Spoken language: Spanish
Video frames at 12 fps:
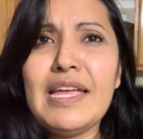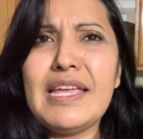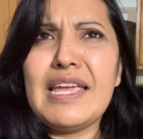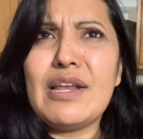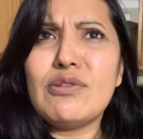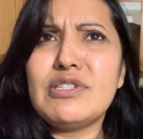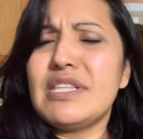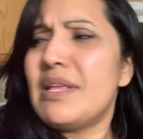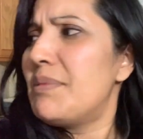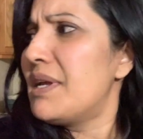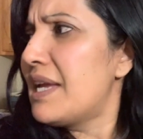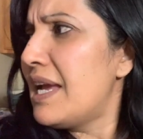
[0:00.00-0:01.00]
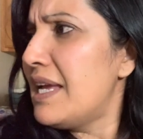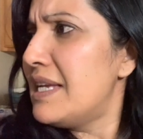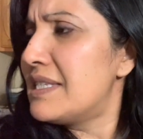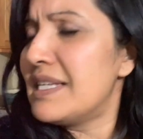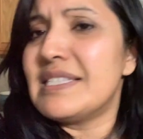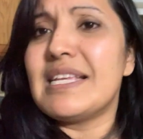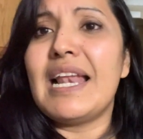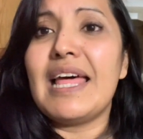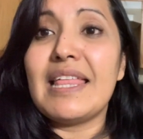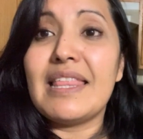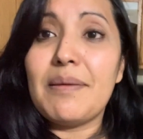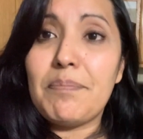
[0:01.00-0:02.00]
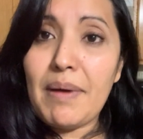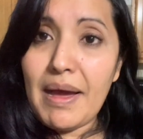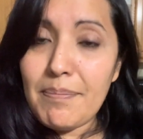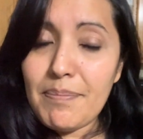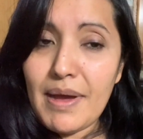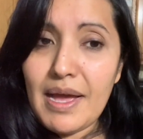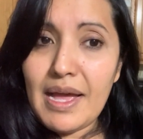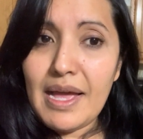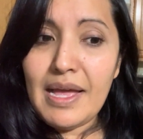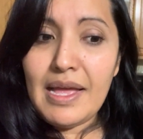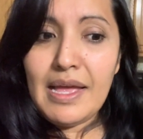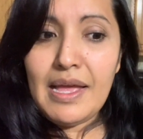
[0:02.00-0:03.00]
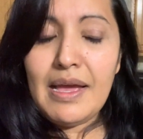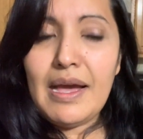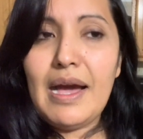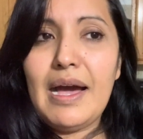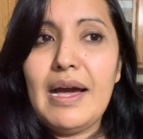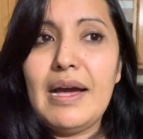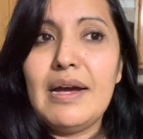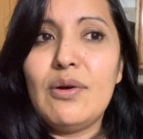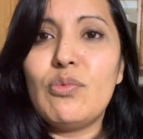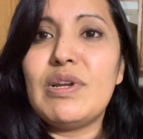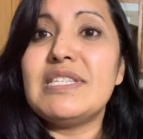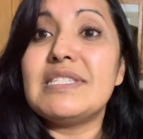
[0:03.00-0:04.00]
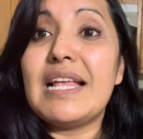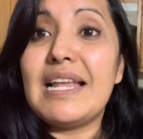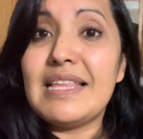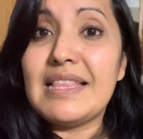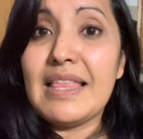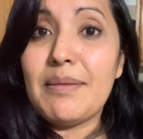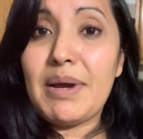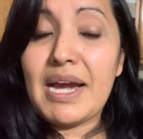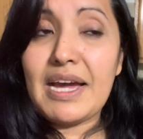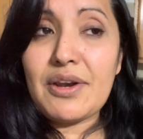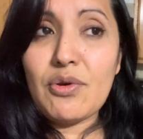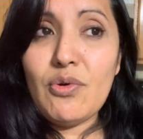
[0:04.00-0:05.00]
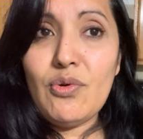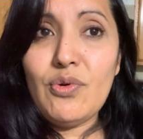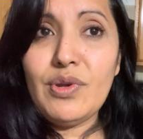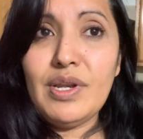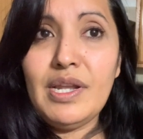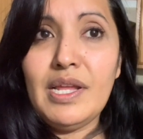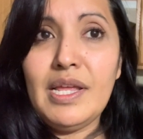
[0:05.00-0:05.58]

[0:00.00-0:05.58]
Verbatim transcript: Y anoche también que hice ensalada de papa, ah, una ensaladita de macarrón